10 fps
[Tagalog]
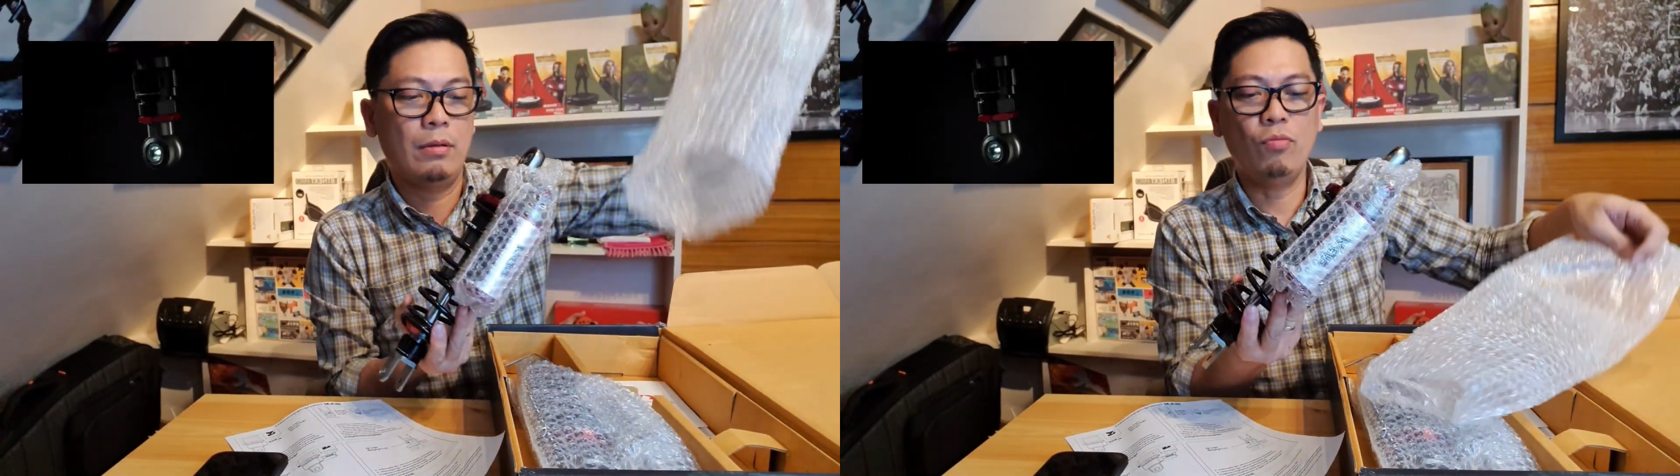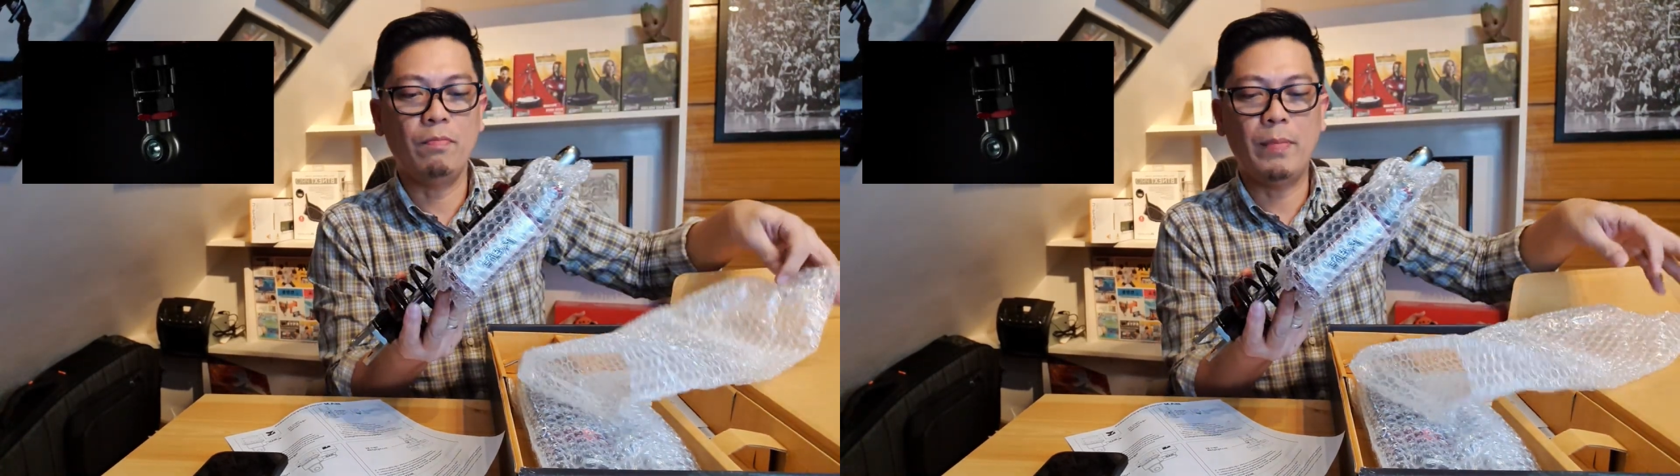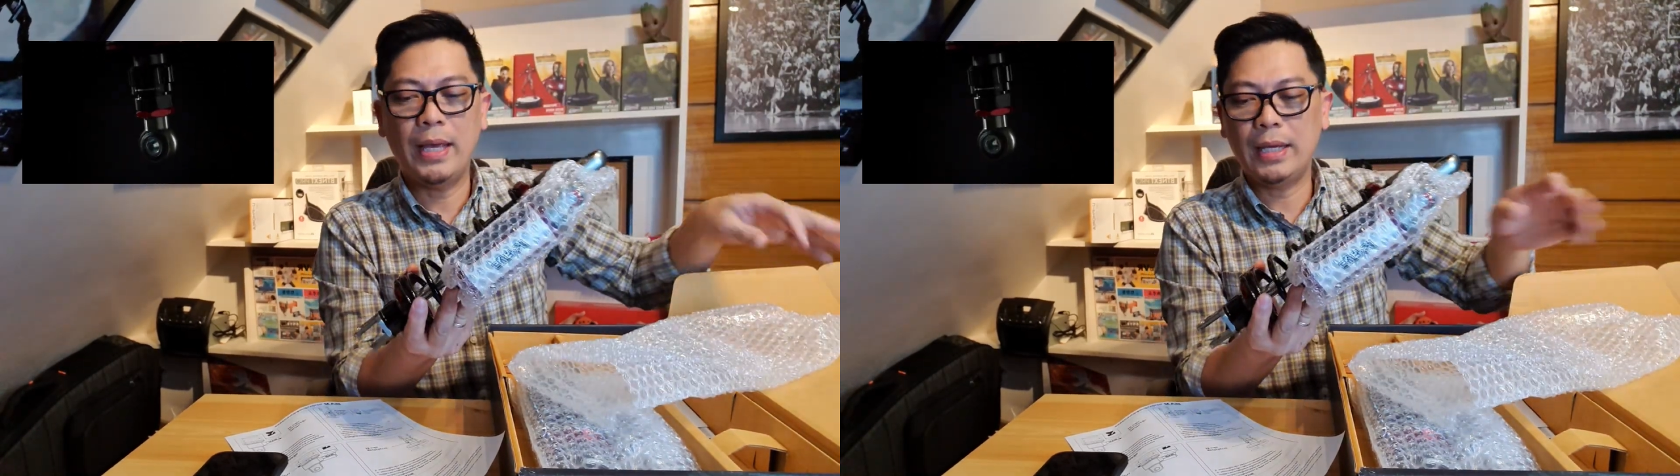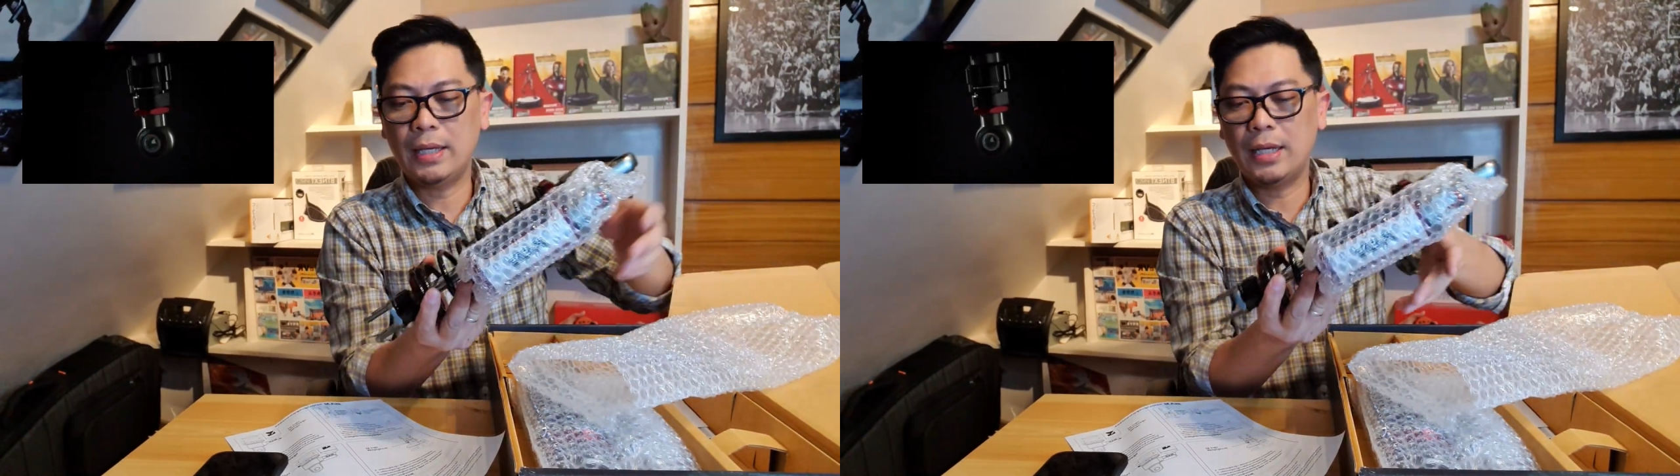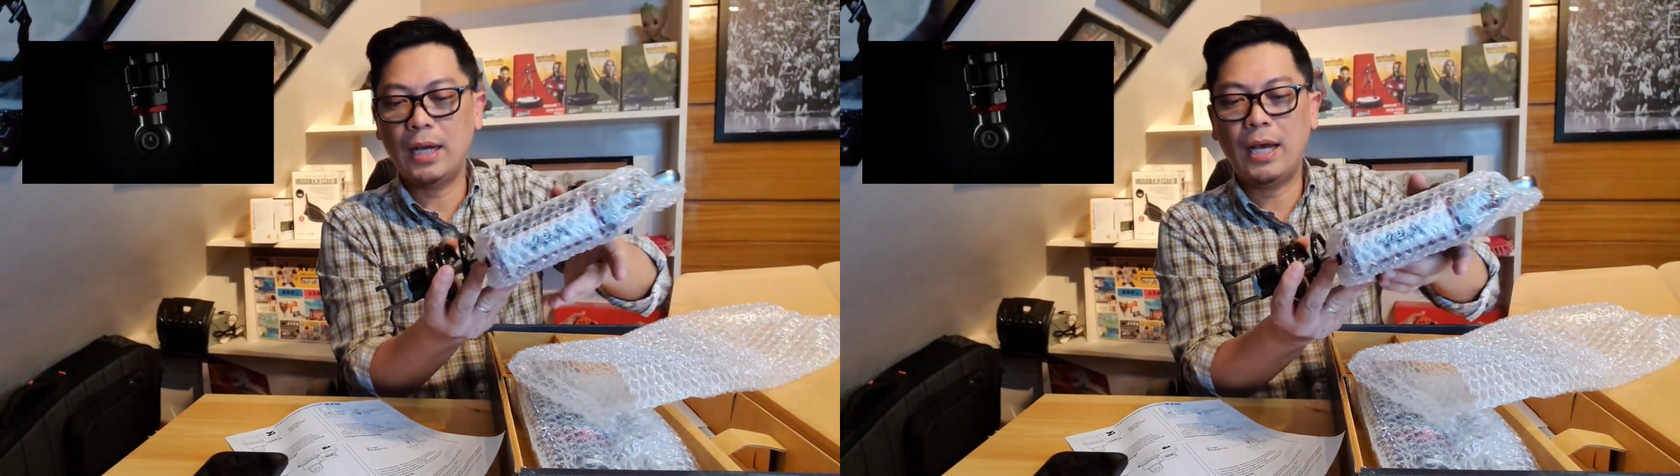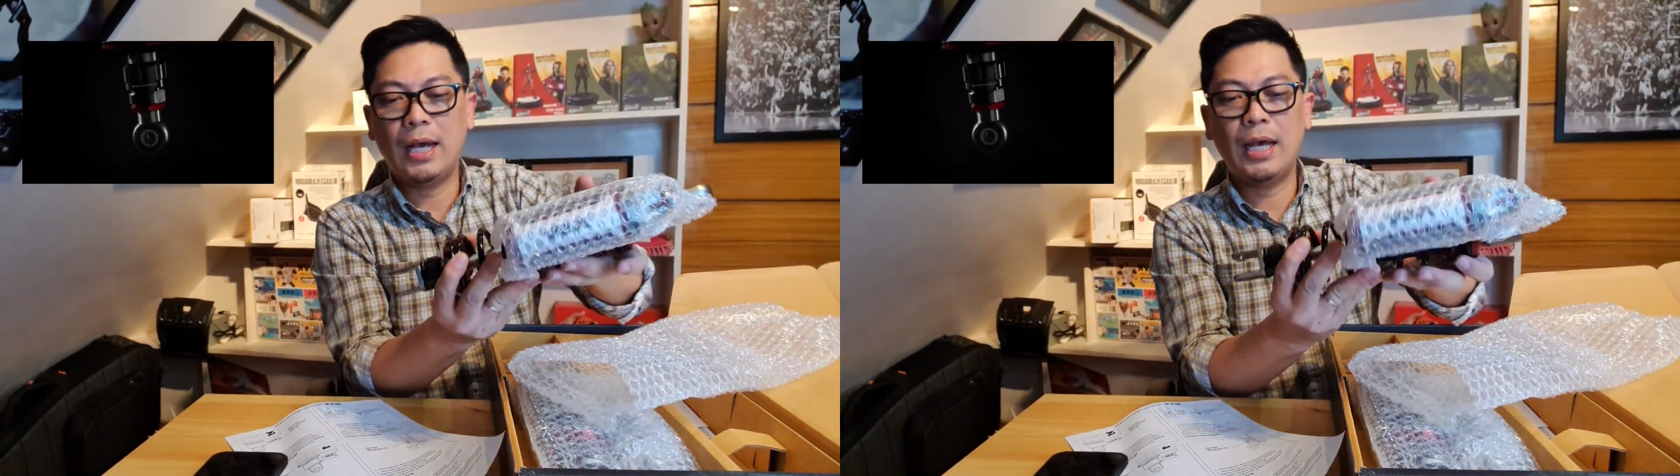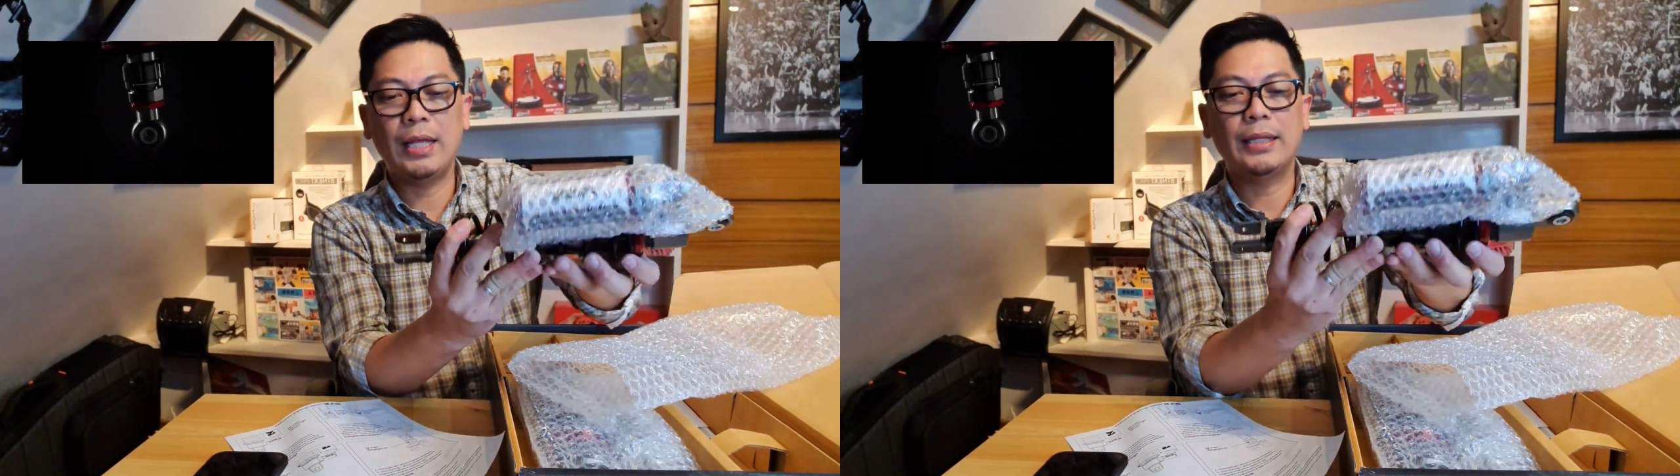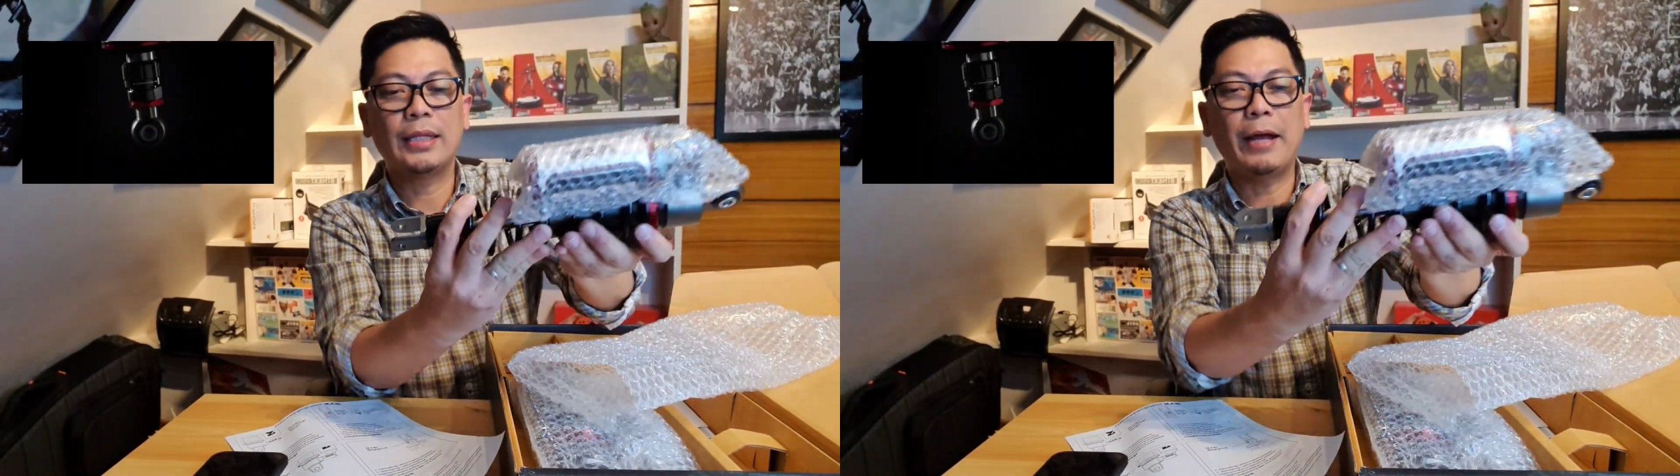Oh my
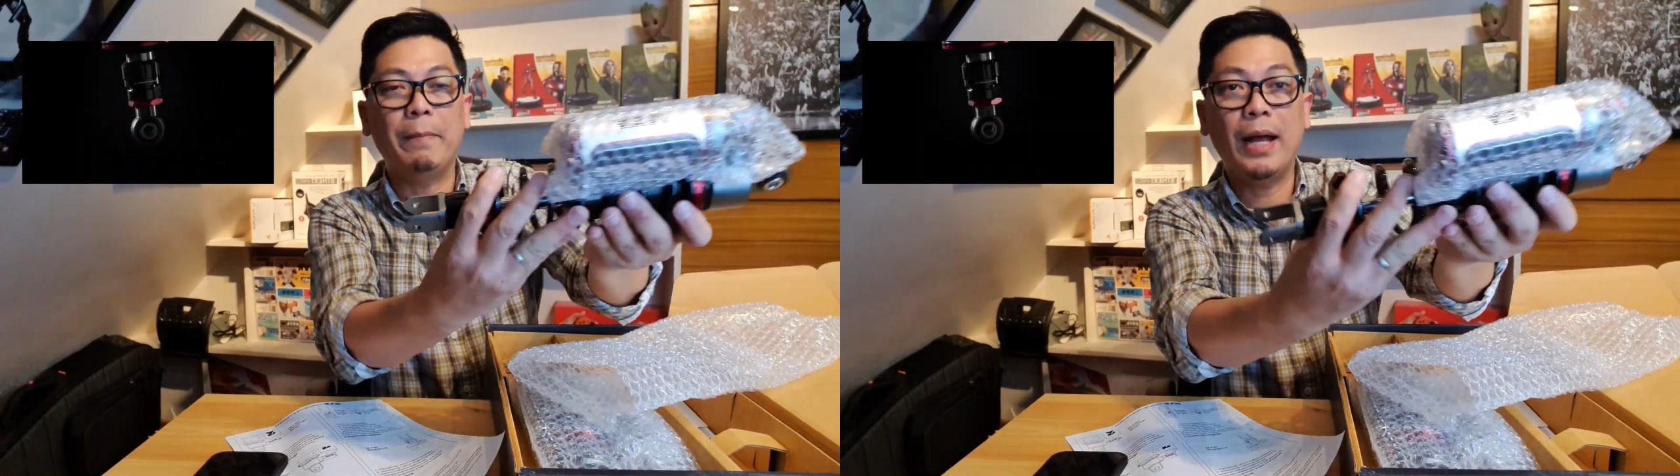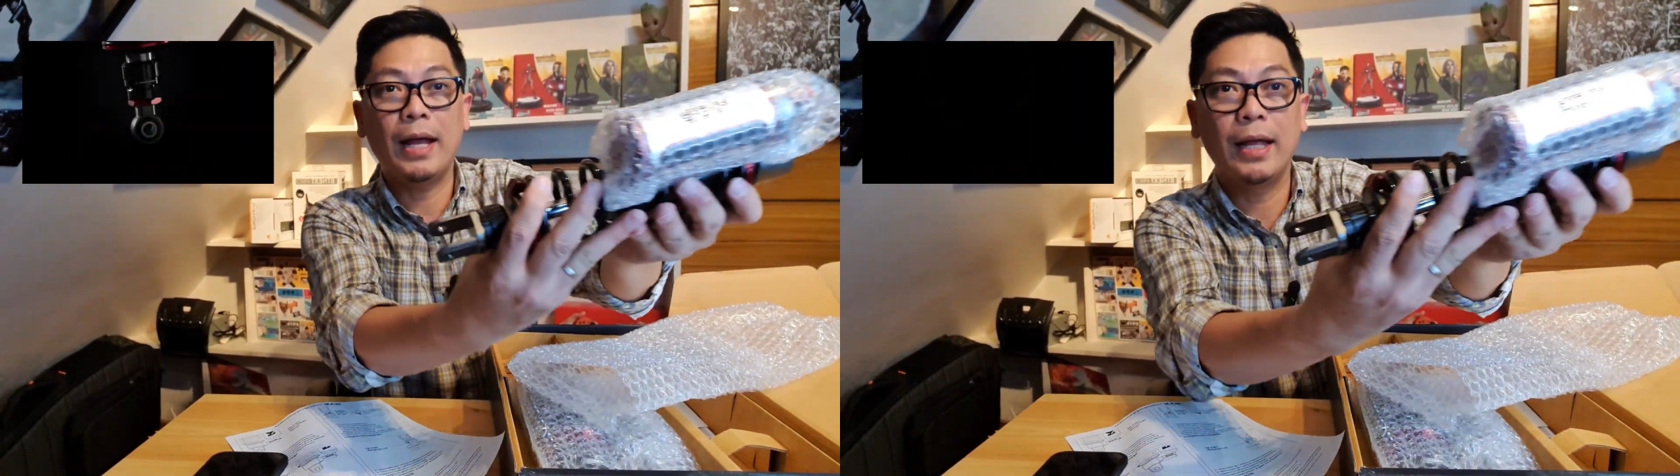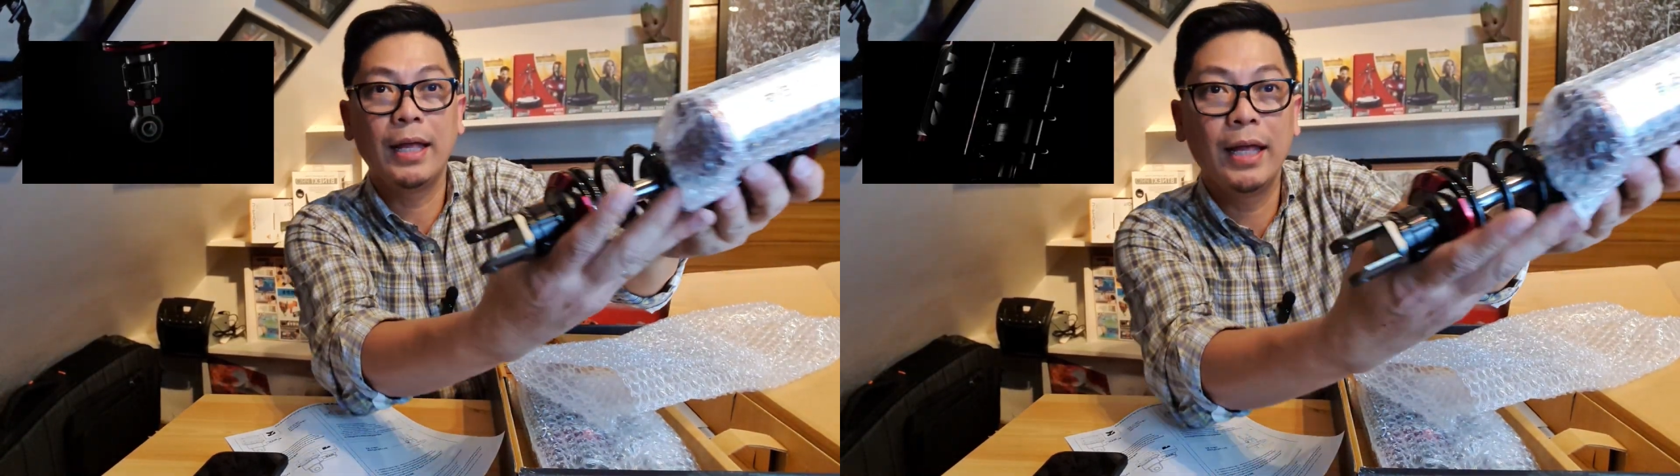God. Tama.